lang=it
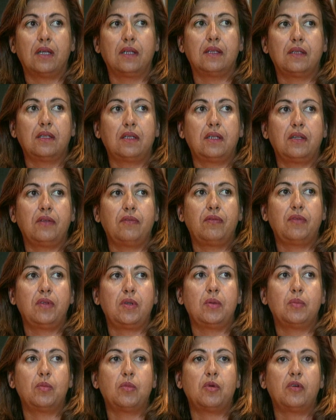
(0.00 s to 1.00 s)
mettendo
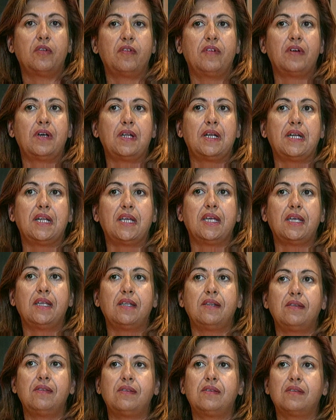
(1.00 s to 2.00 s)
finalmente alle
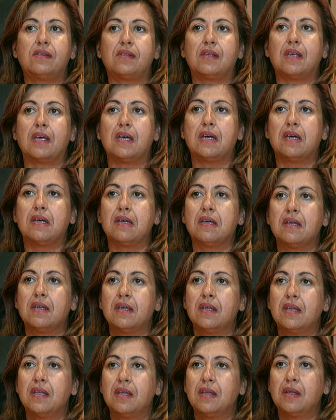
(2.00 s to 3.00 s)
corde la
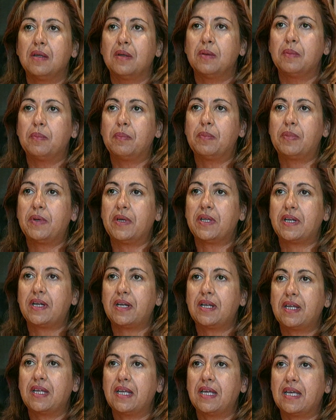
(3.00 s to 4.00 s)
cosca più famosa
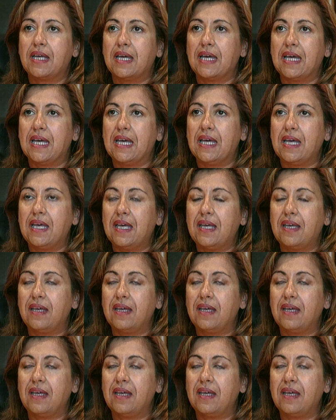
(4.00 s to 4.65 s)
della provincia,